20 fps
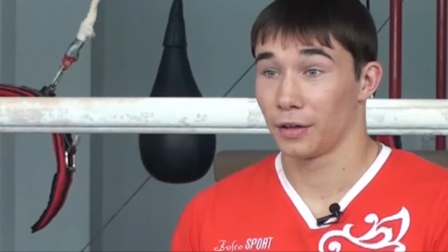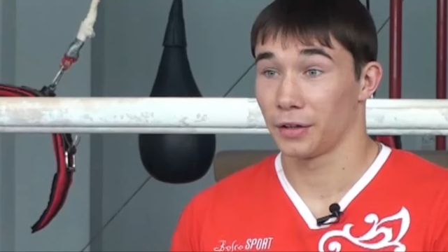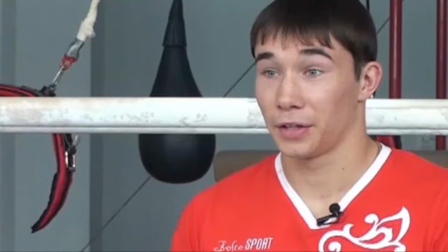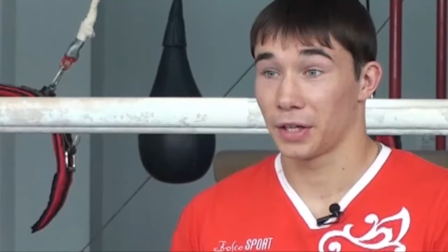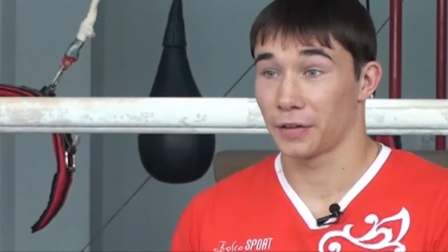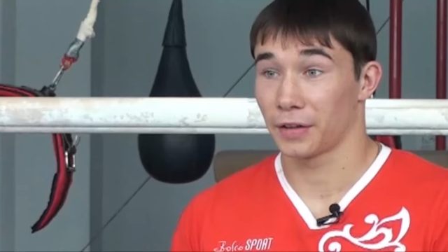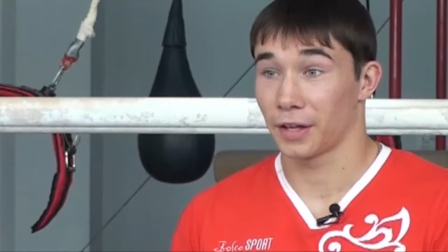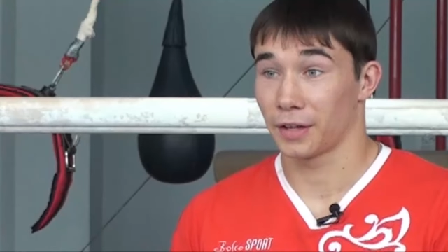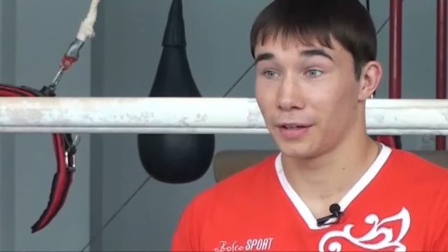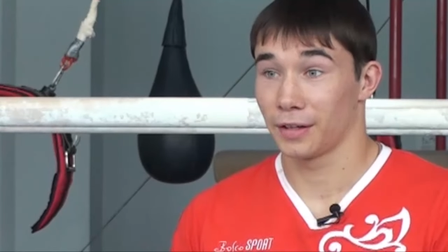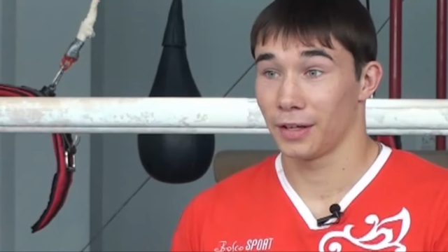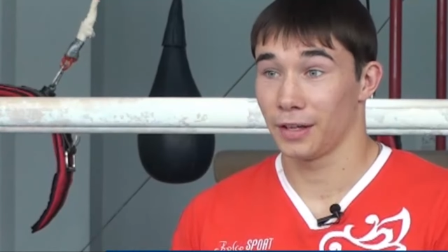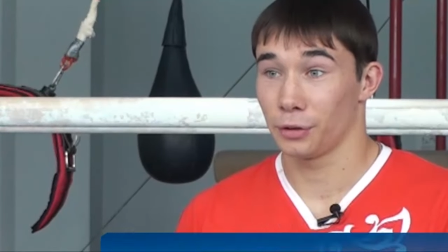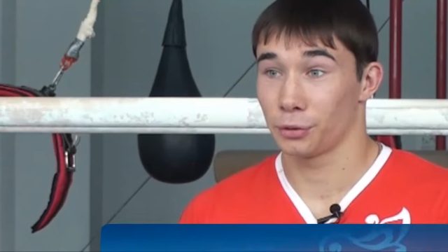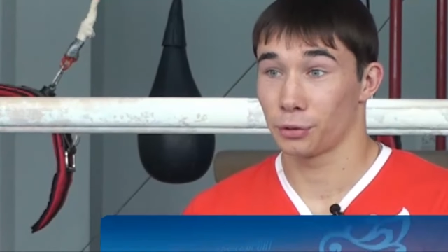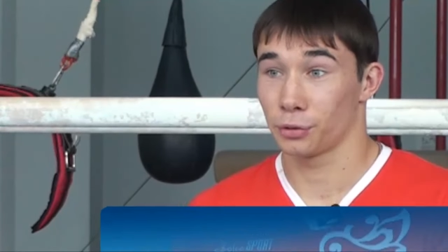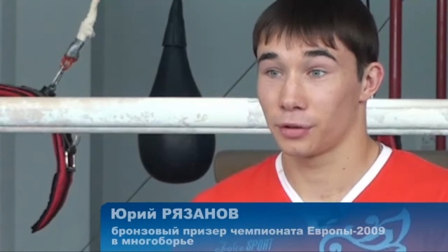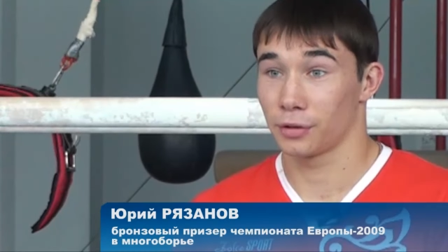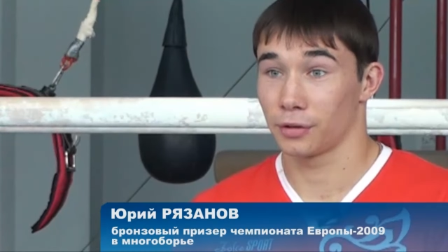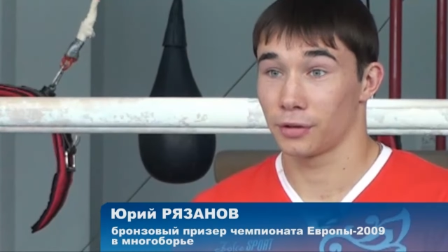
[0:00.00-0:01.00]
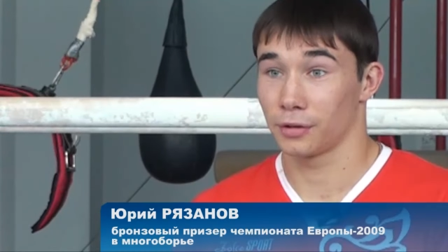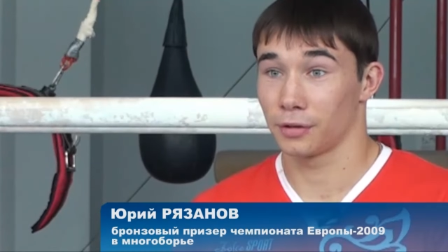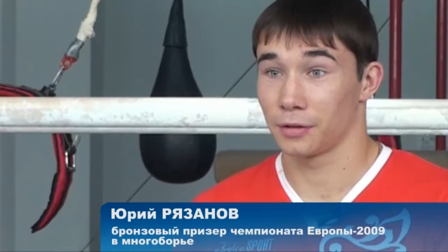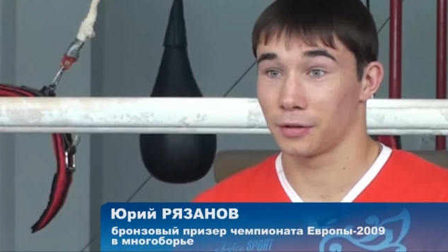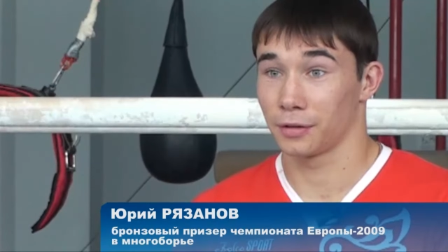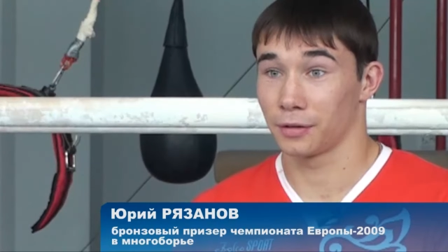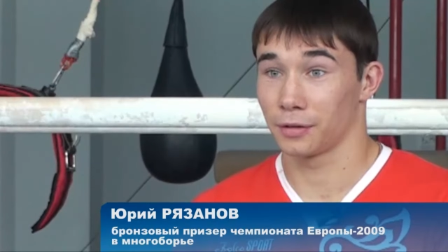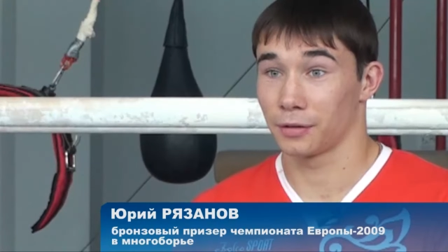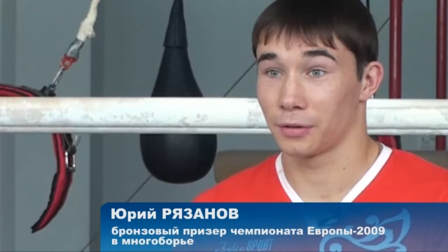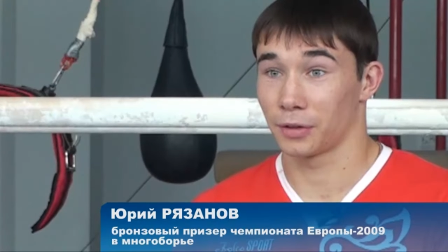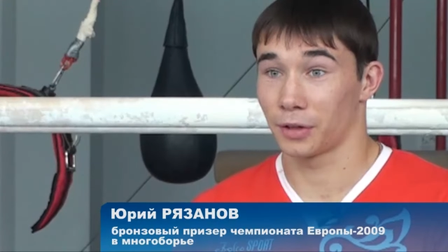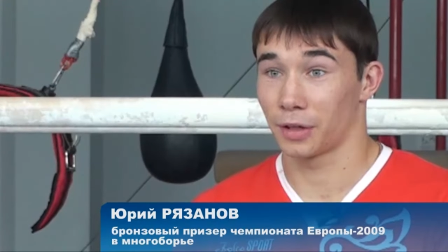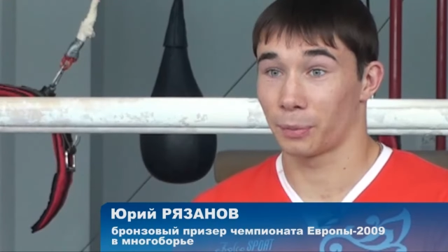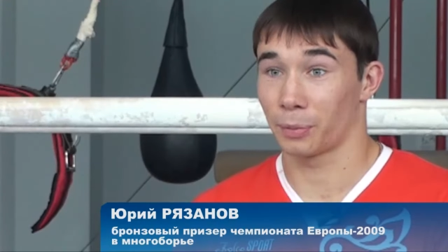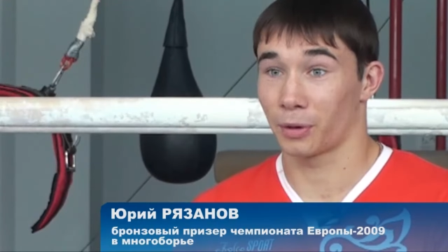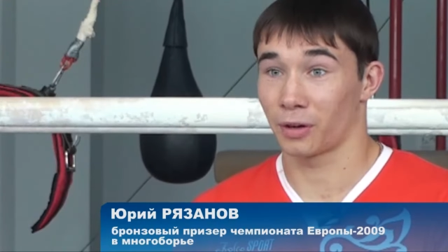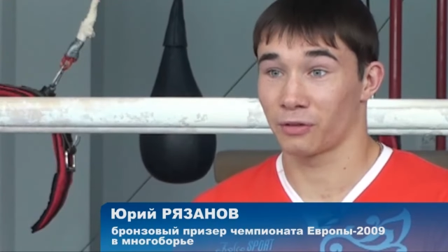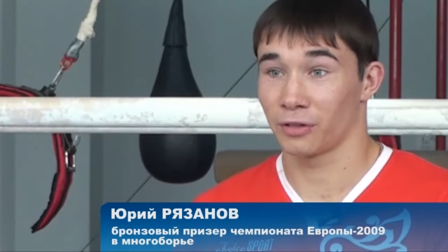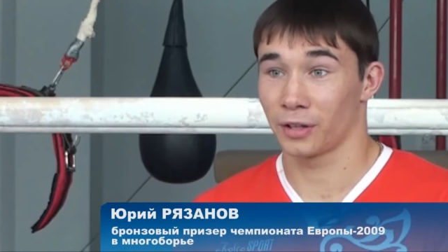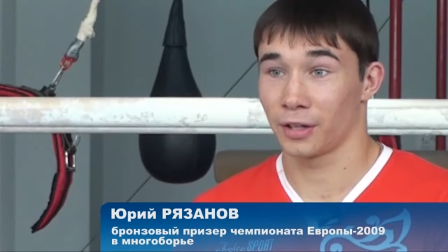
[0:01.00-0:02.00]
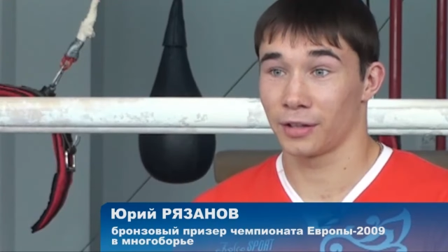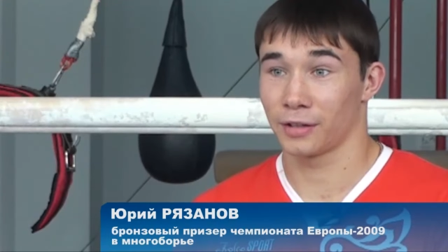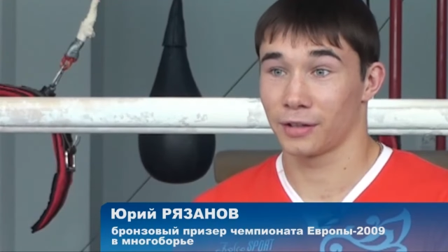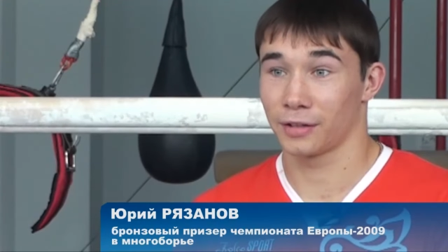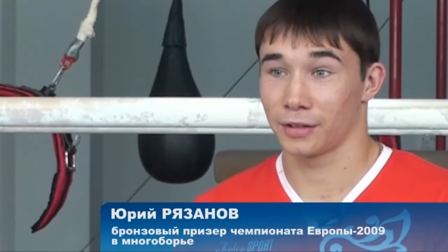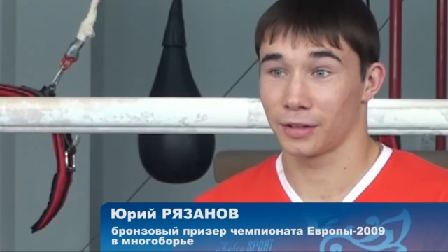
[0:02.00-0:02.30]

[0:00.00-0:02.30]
Я надеюсь э, оправдать